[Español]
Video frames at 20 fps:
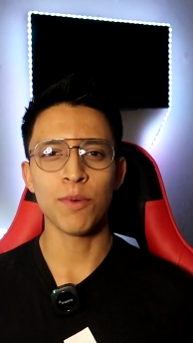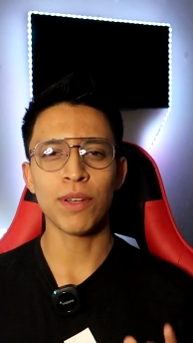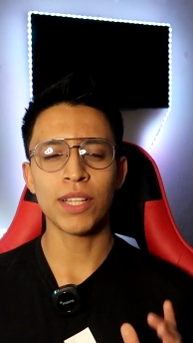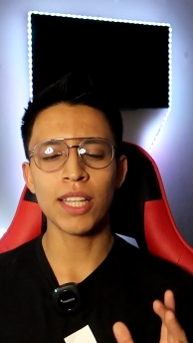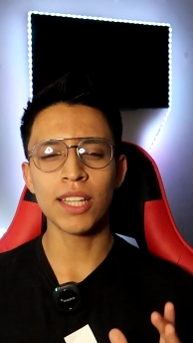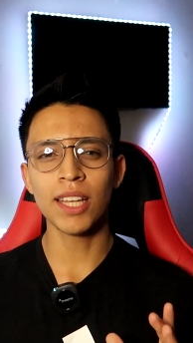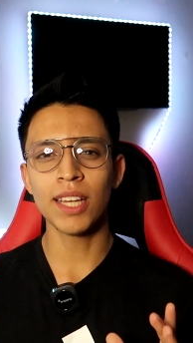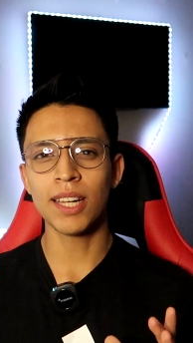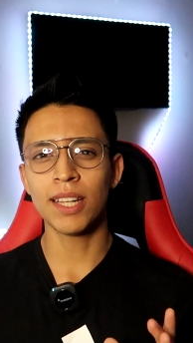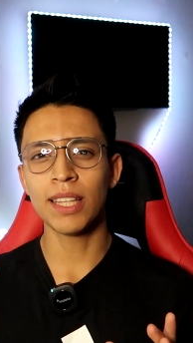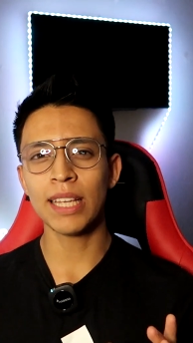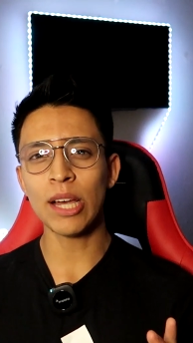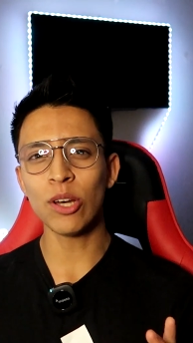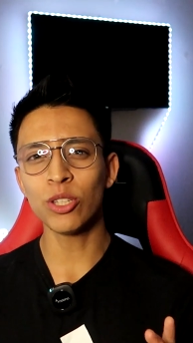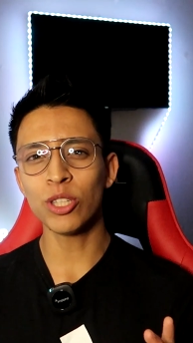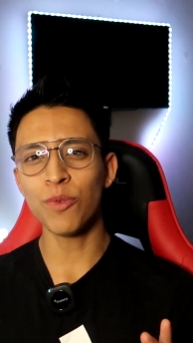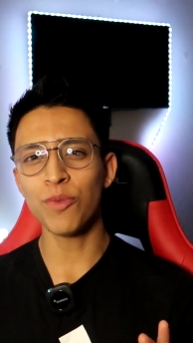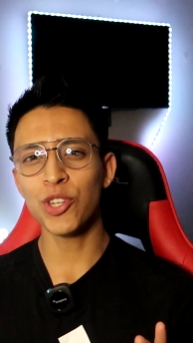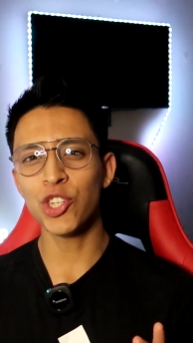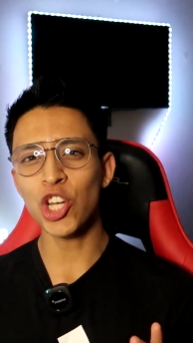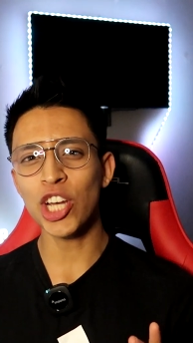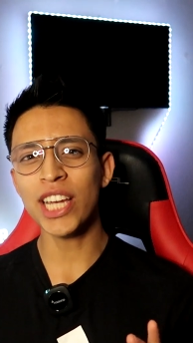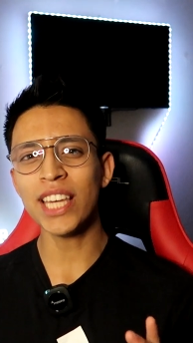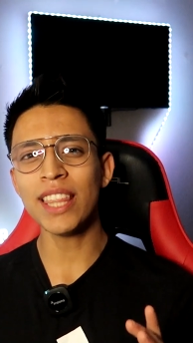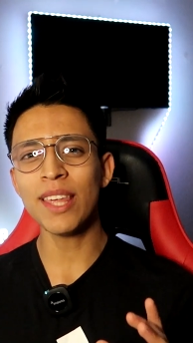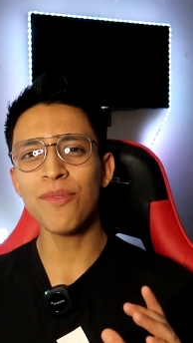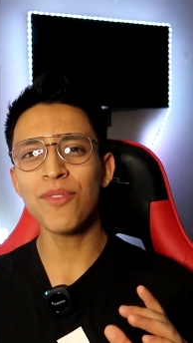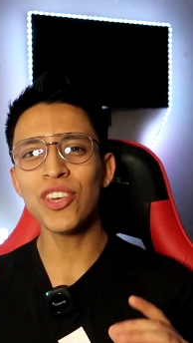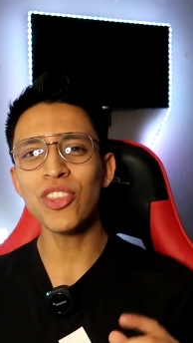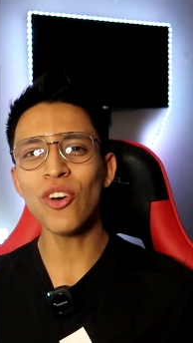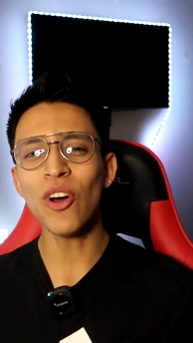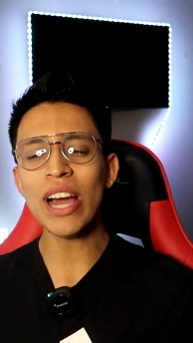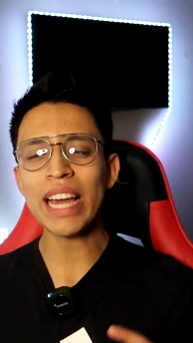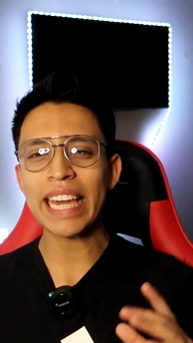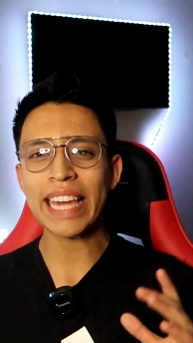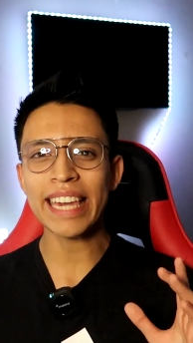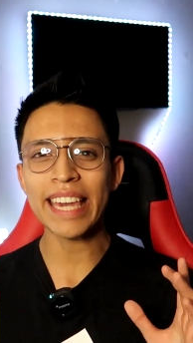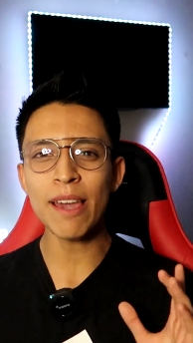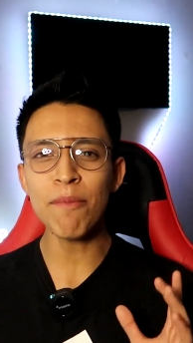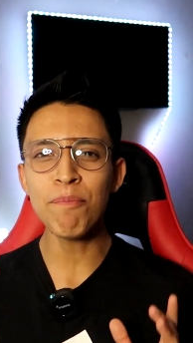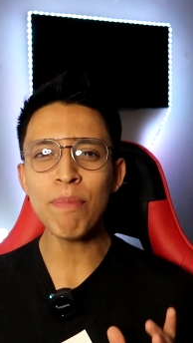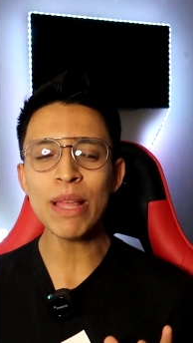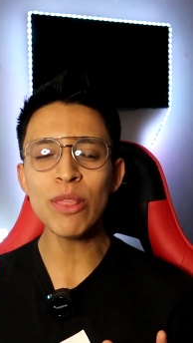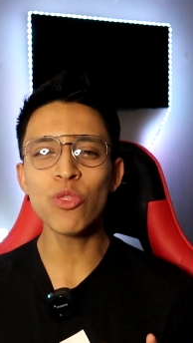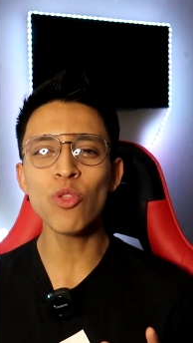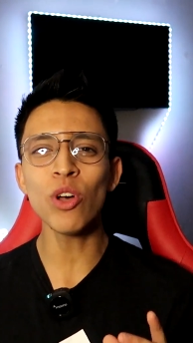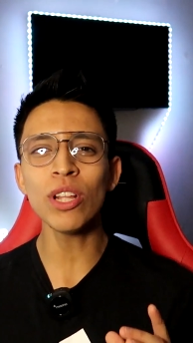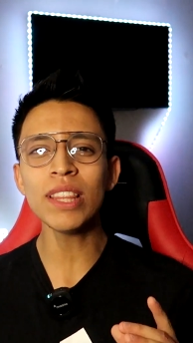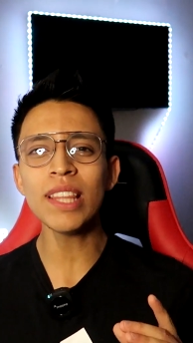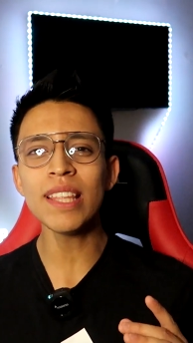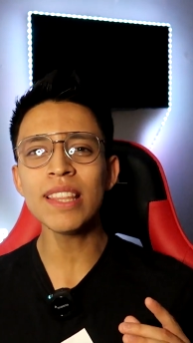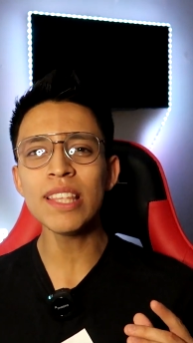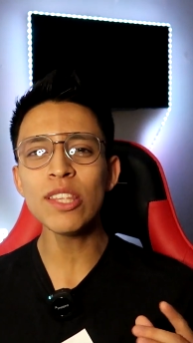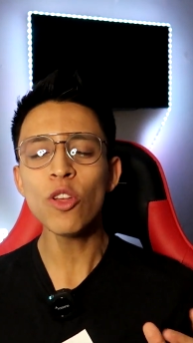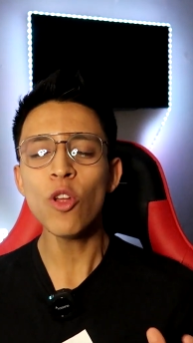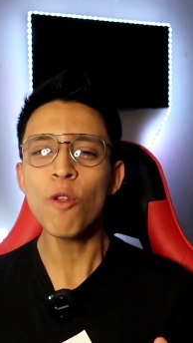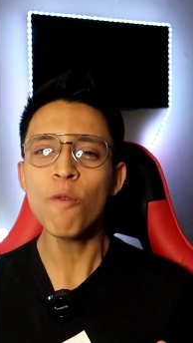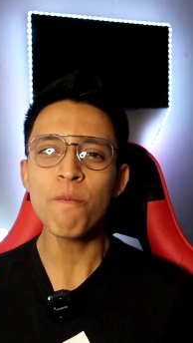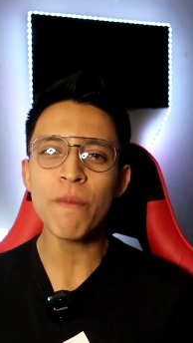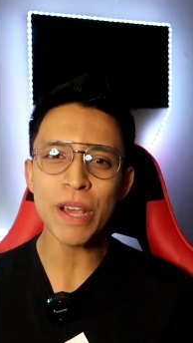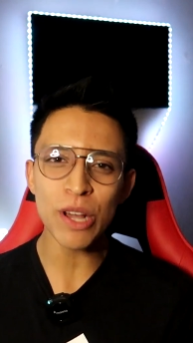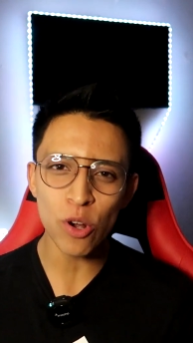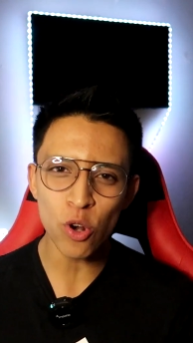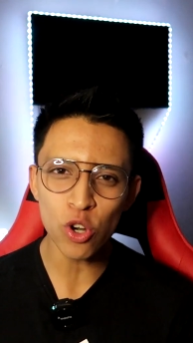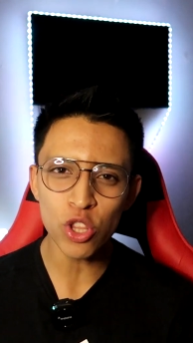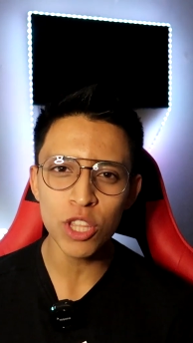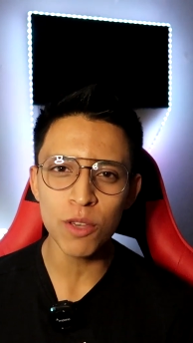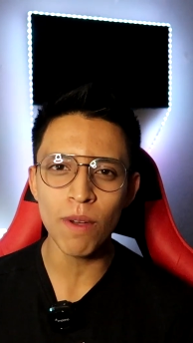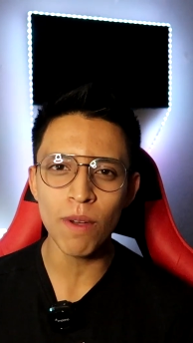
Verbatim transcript: Es bastante criticado este fichaje debido a que Kepa no ha tenido el mejor